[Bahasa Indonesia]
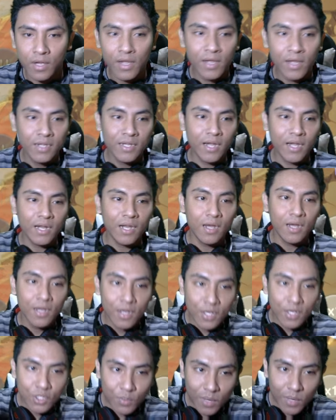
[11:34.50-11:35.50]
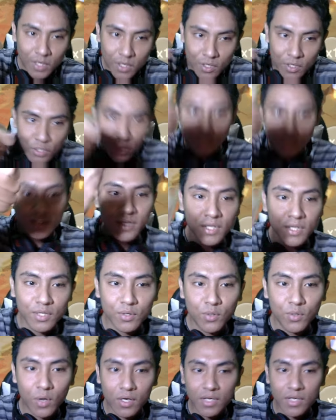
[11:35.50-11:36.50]
Ya lah, cuman set
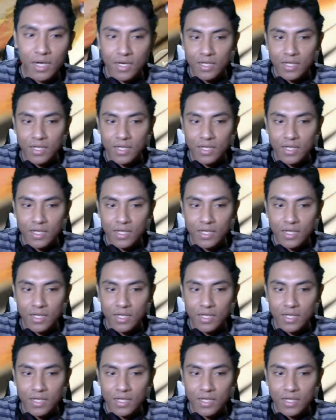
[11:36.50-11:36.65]
gitu doang dan